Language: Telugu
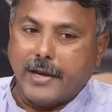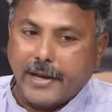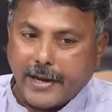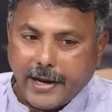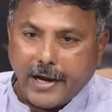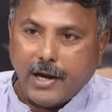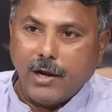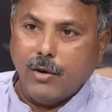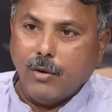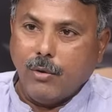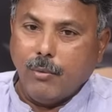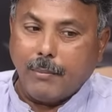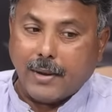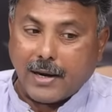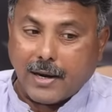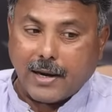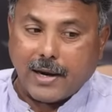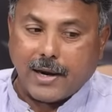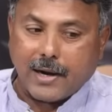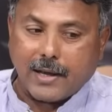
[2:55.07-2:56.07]
నీళ్లు
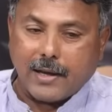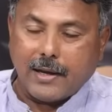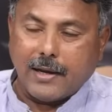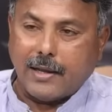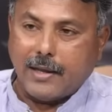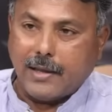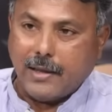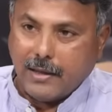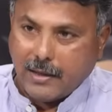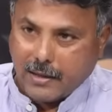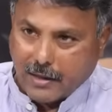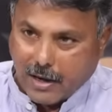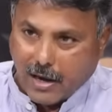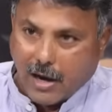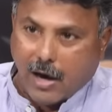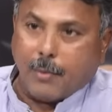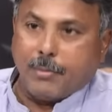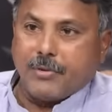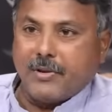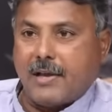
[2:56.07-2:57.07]
మన నడకని
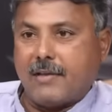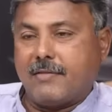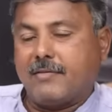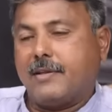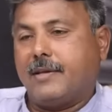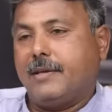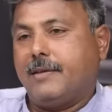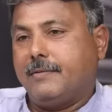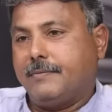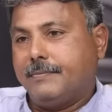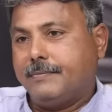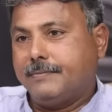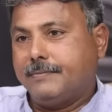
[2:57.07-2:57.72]
ఆపు చేస్తాయి